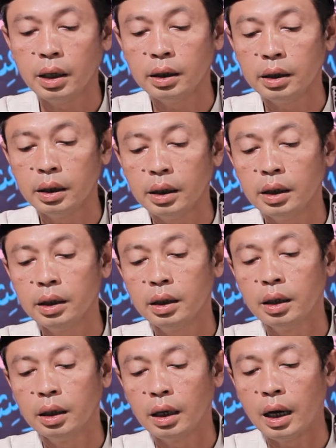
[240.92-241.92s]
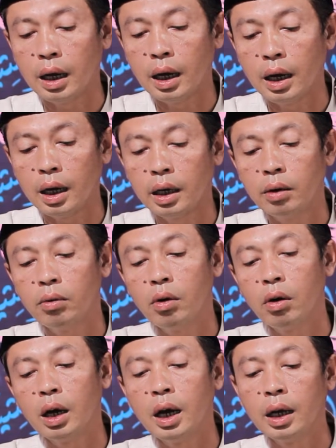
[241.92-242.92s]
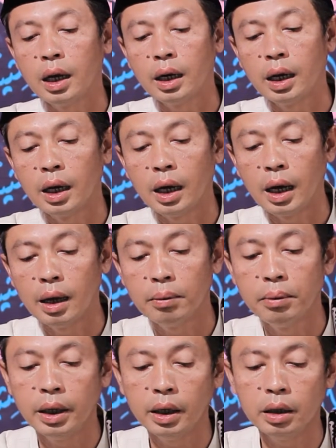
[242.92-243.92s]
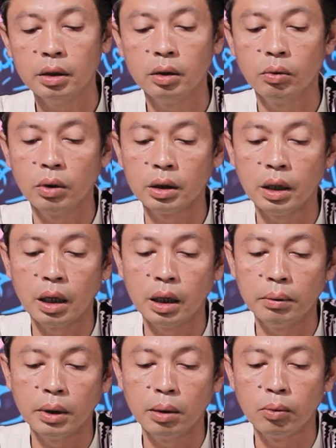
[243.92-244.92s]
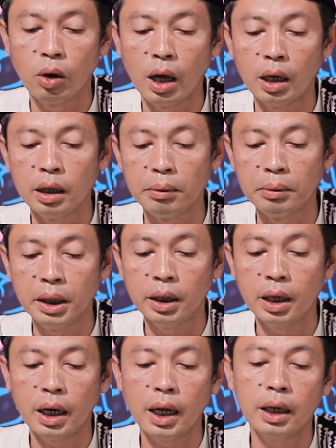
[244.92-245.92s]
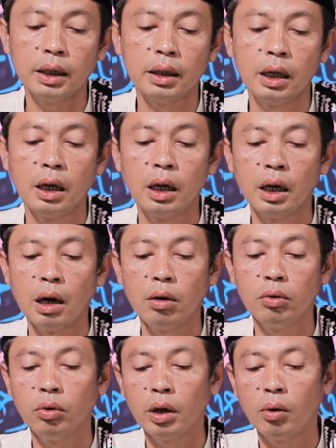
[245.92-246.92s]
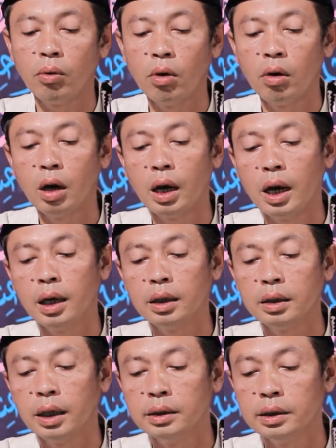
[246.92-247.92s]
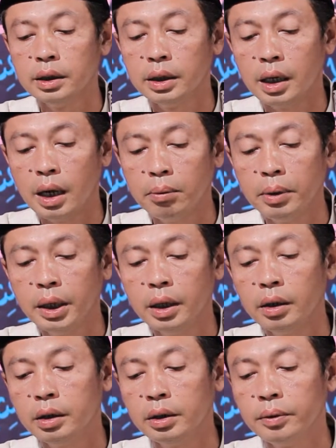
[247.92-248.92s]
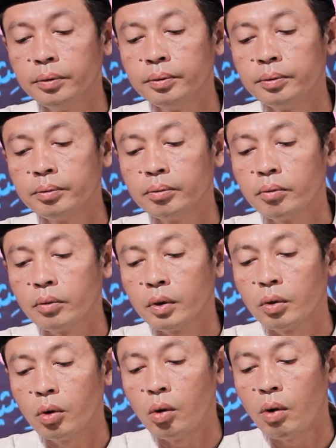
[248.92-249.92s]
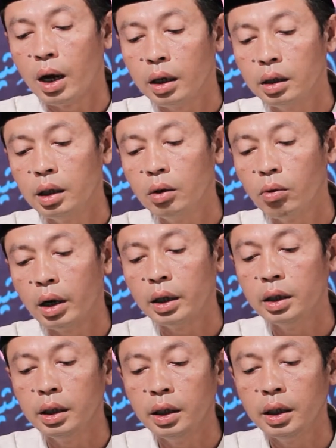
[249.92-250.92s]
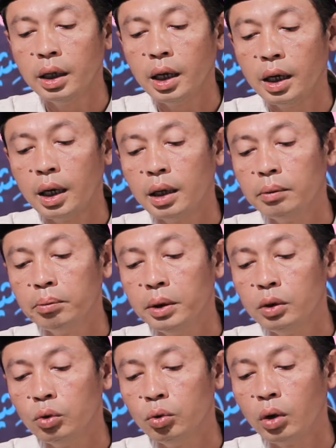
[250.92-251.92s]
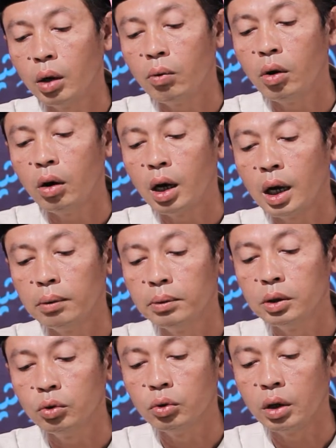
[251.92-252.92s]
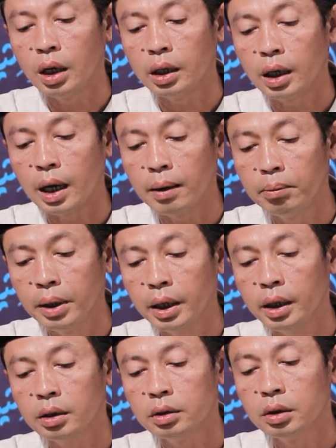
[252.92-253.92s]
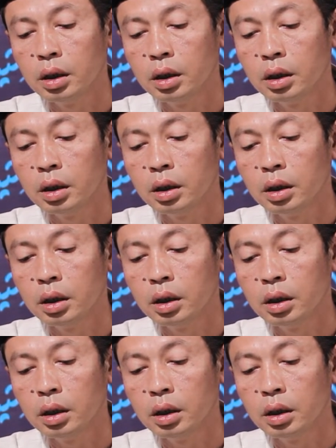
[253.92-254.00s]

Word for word: saking karangane wong kang arang kabe watalimil mu'alimina lan ngauruke wong kang ngaji kabe wa idina lan pituture wong kang mituturan kabeh